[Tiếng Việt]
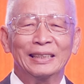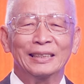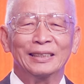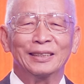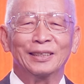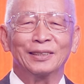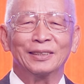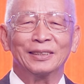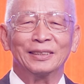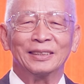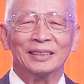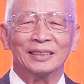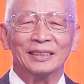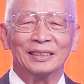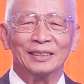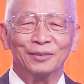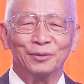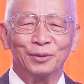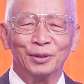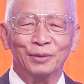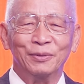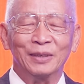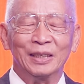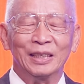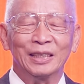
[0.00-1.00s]
cho
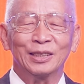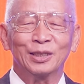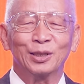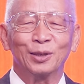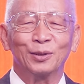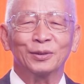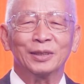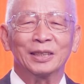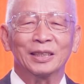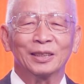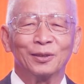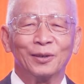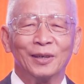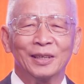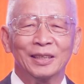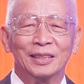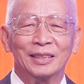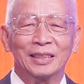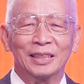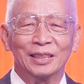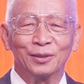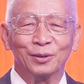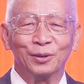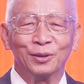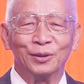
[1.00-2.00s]
quý vị số điện thoại
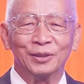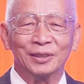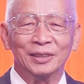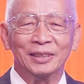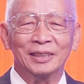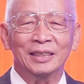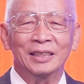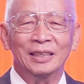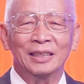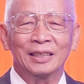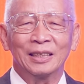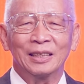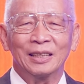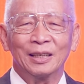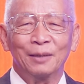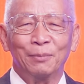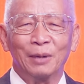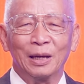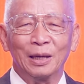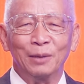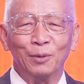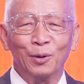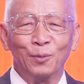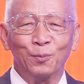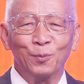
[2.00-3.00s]
riêng của tôi là
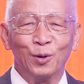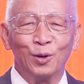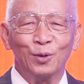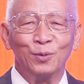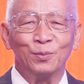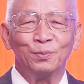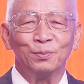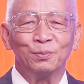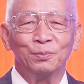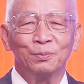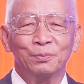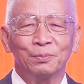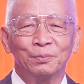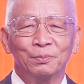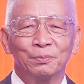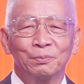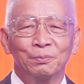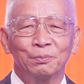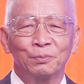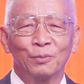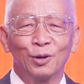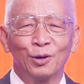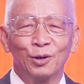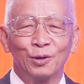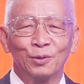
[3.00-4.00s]
714
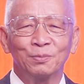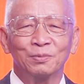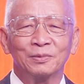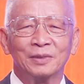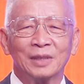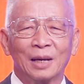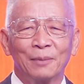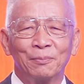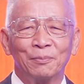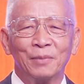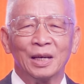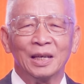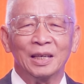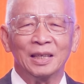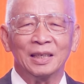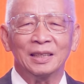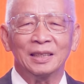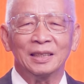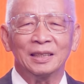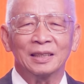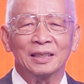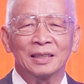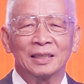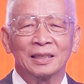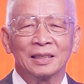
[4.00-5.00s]
487
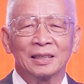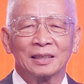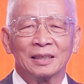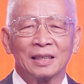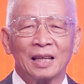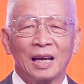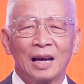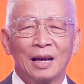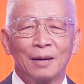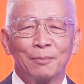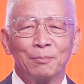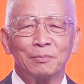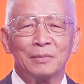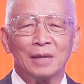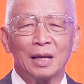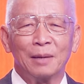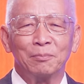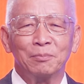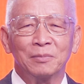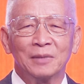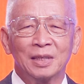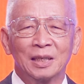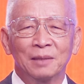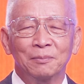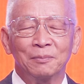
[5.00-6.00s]

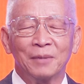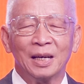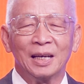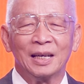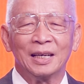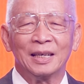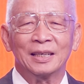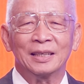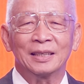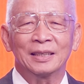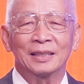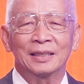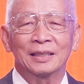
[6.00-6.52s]
8593